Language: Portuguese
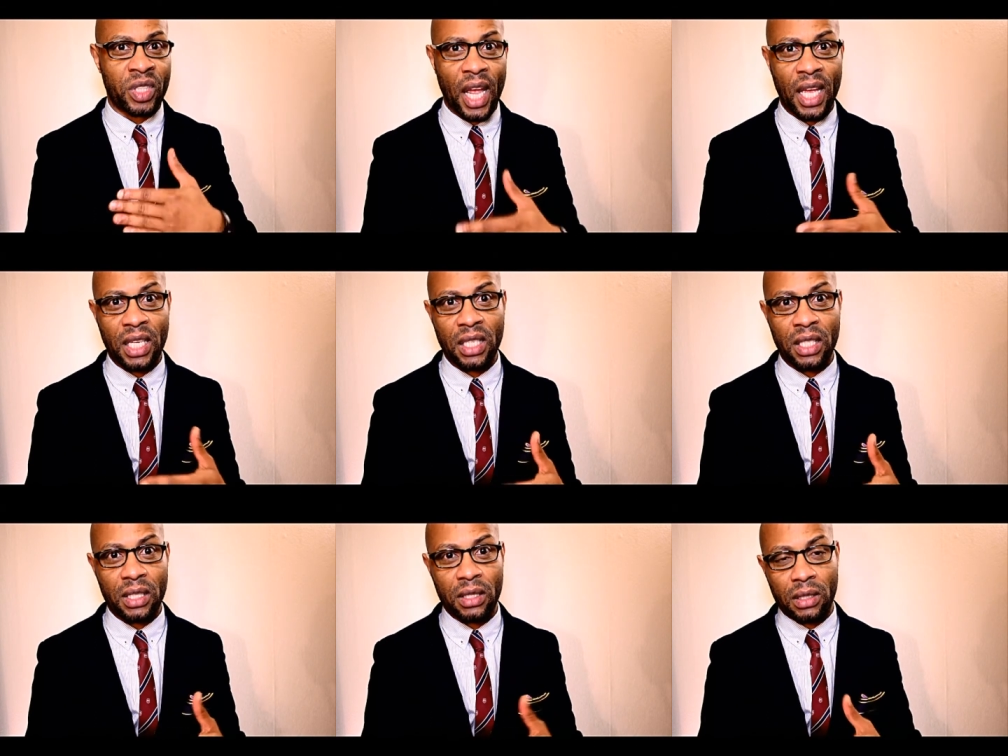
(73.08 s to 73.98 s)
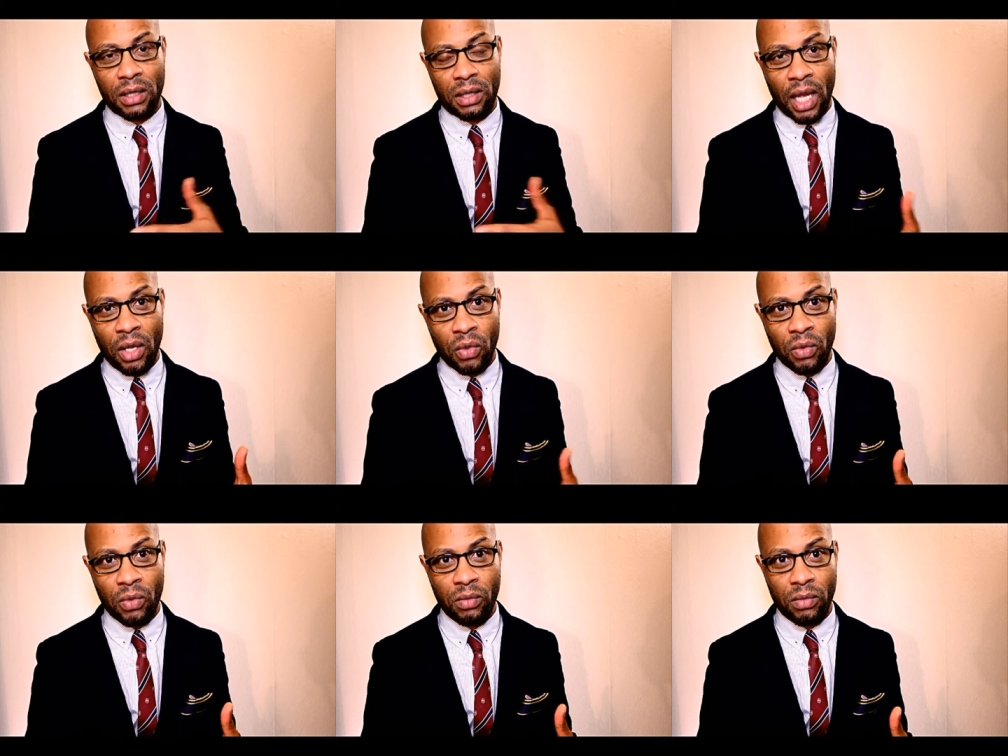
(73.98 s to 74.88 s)
tem,
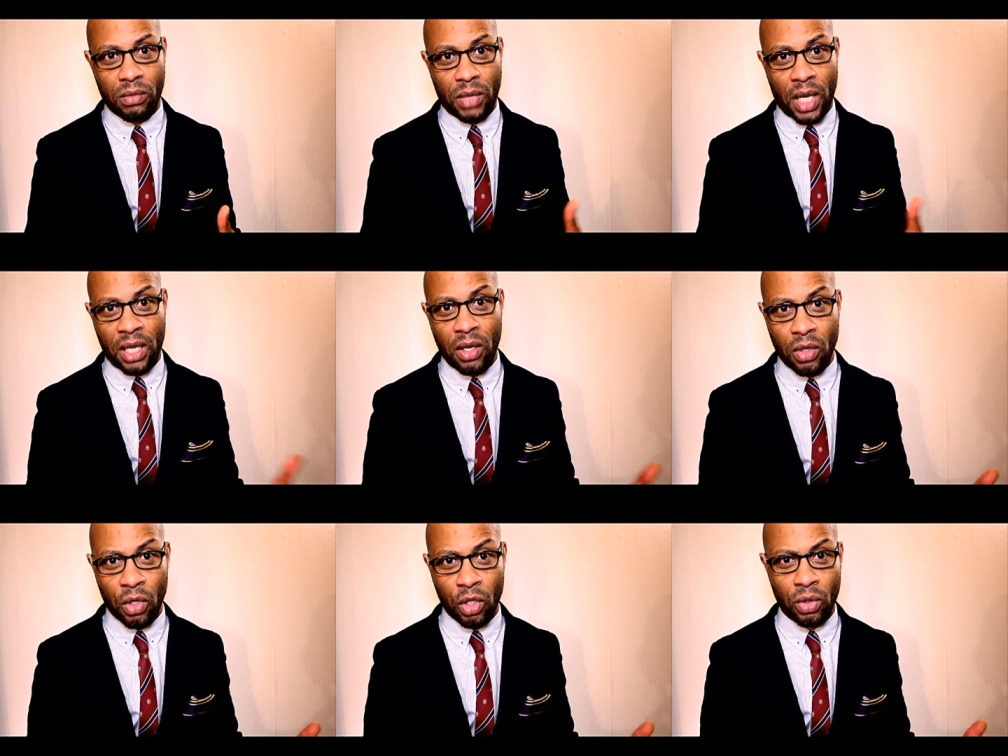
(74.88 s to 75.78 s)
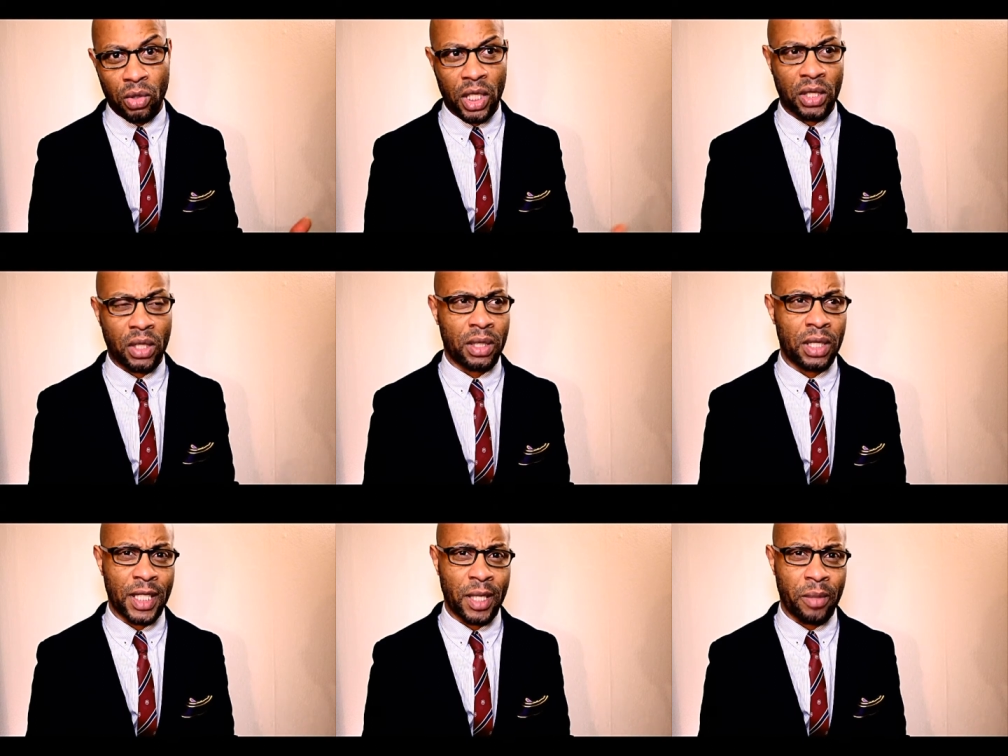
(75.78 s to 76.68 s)
tem aquilo que nós todos já,
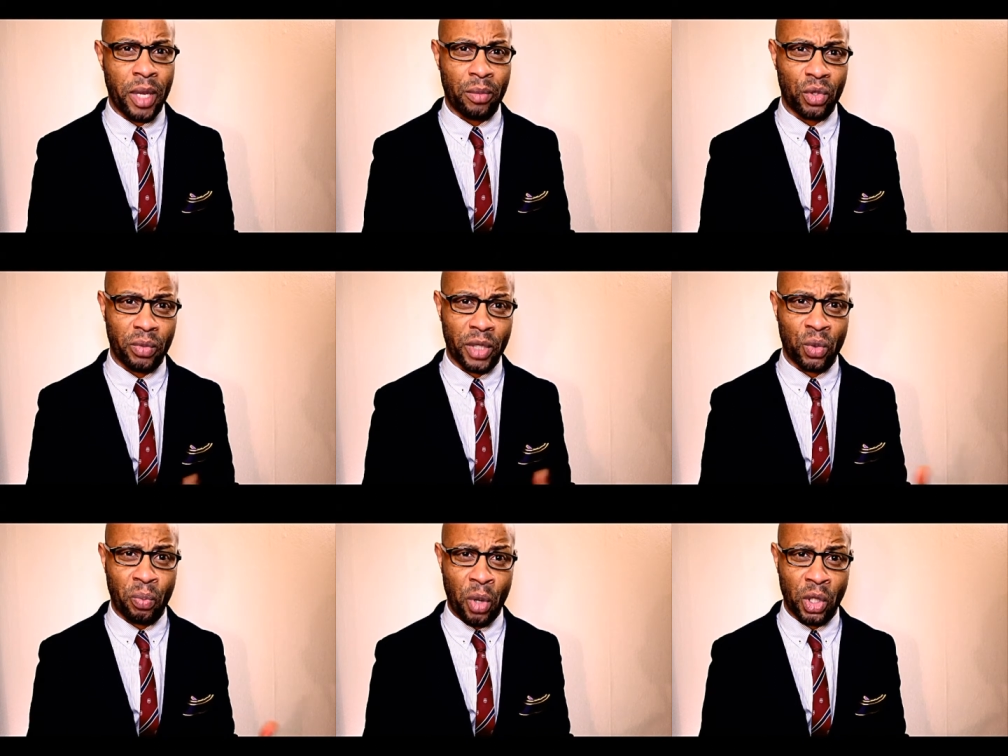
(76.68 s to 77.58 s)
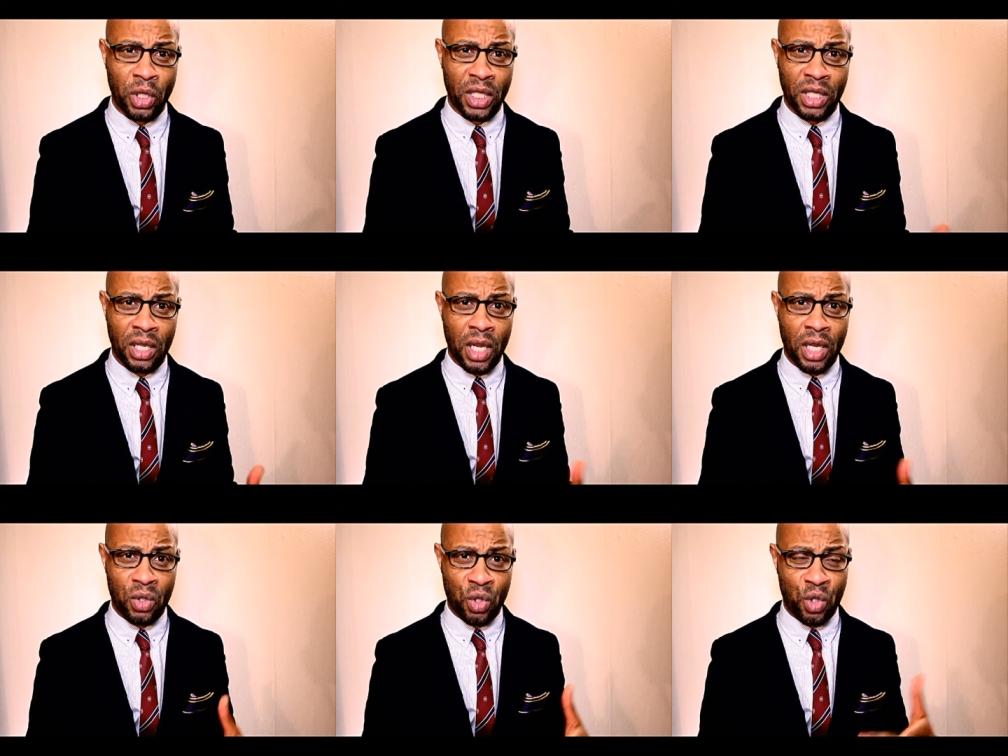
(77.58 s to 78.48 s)
já sabemos, uma suposta
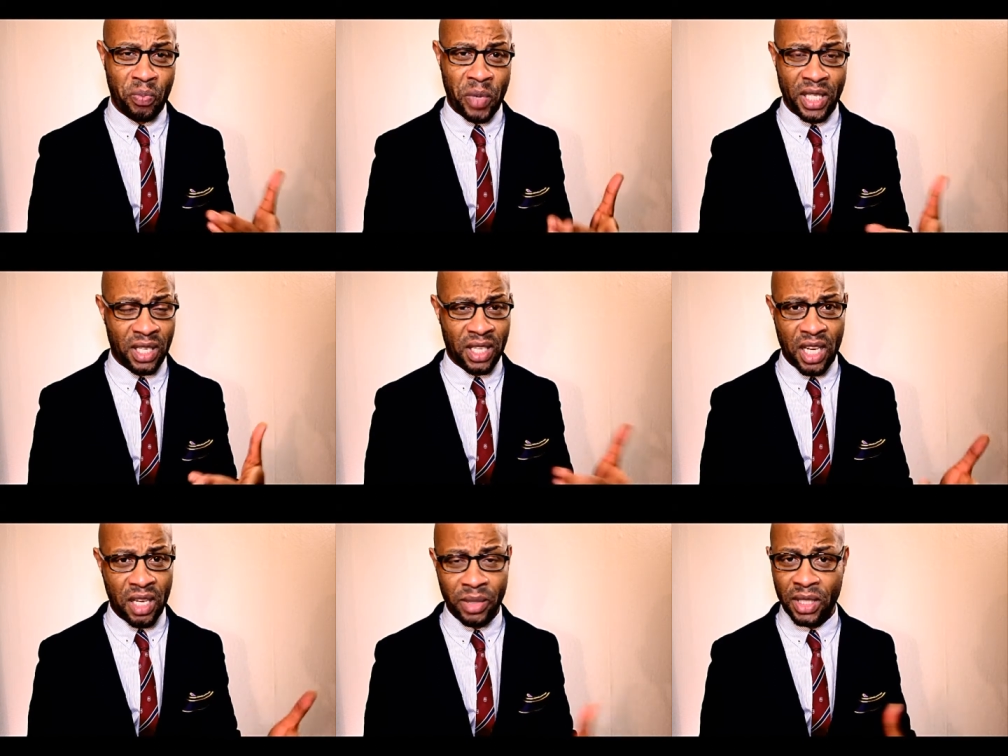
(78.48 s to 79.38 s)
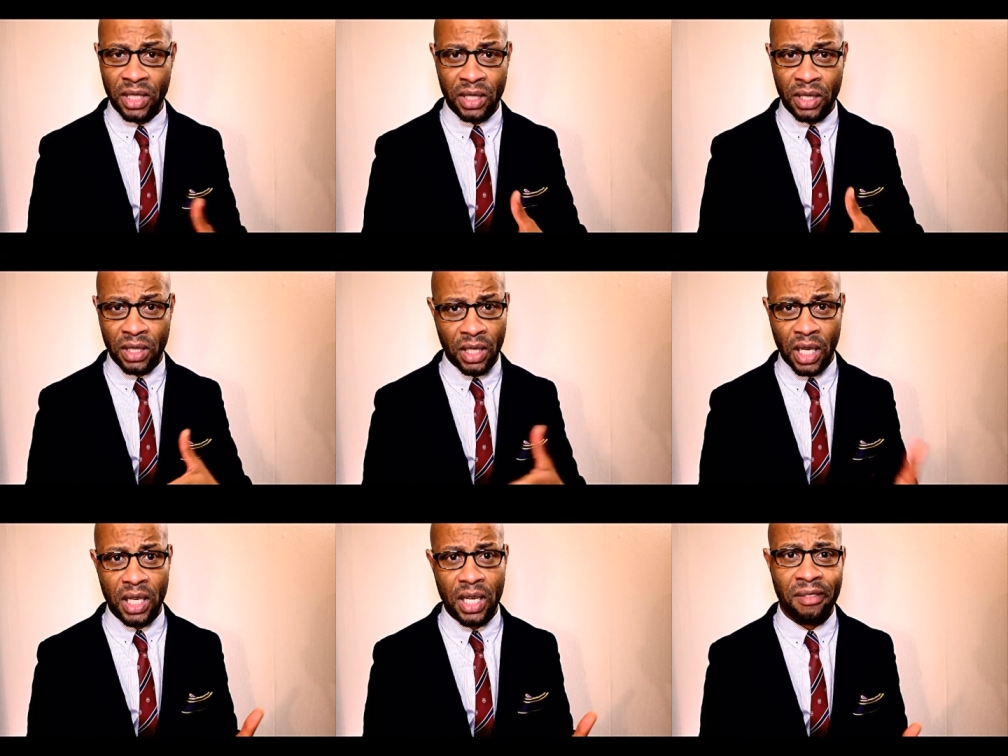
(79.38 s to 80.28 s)
suspeita crime de
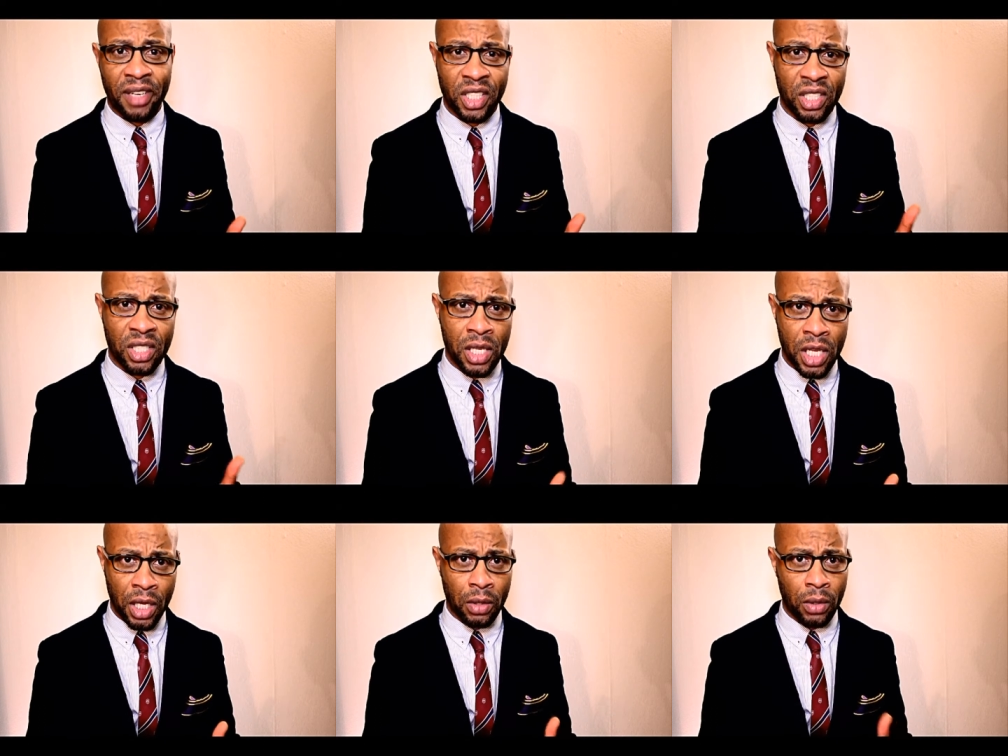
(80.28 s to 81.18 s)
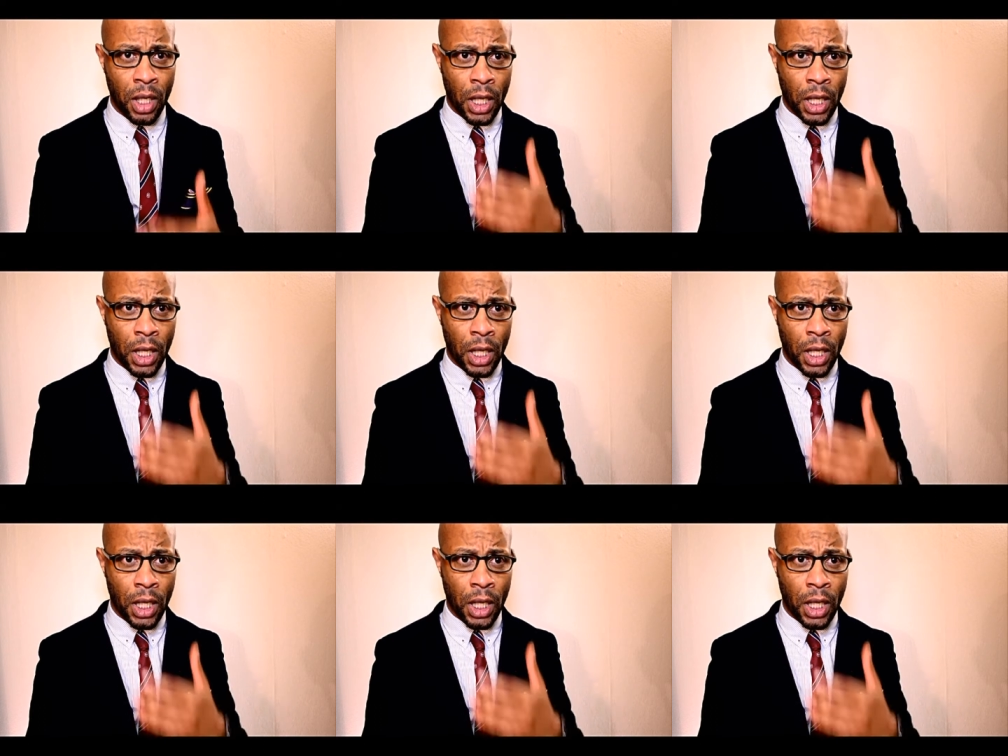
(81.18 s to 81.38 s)
lavagem de dinheiro.